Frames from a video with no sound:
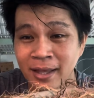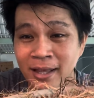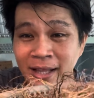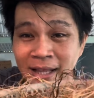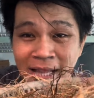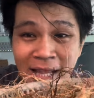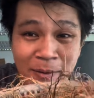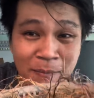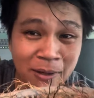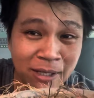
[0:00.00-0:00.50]

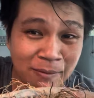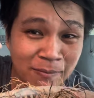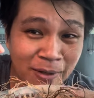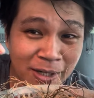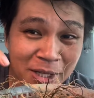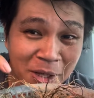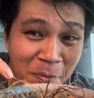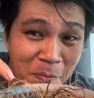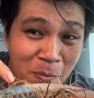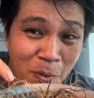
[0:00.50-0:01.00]
là mình
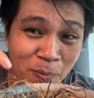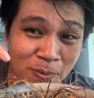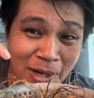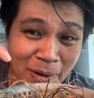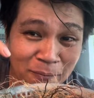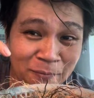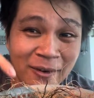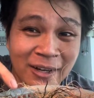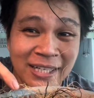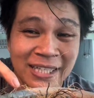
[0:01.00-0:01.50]
mới đúc
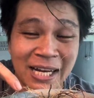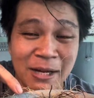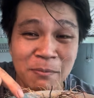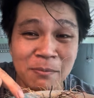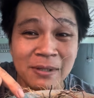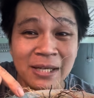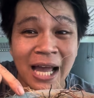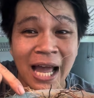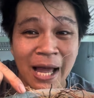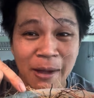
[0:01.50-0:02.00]

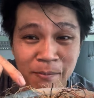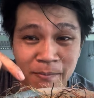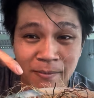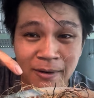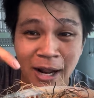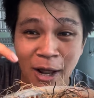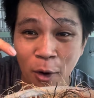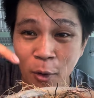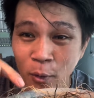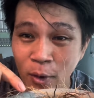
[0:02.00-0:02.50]
100% cám
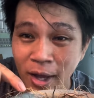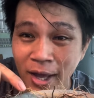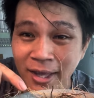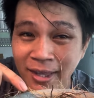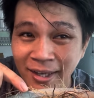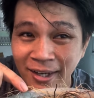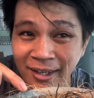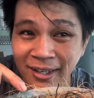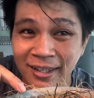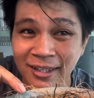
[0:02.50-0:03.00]
là ok
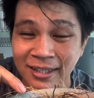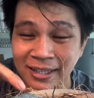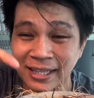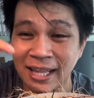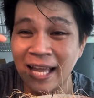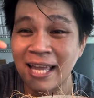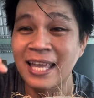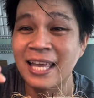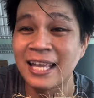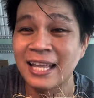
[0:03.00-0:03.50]
nhất
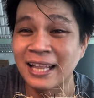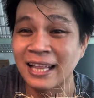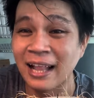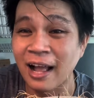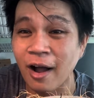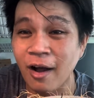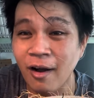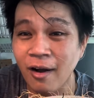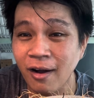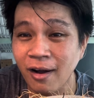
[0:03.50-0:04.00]
tại vì
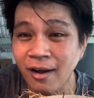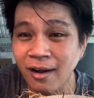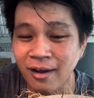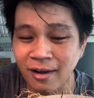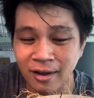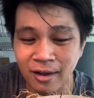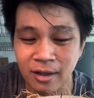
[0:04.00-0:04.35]
nó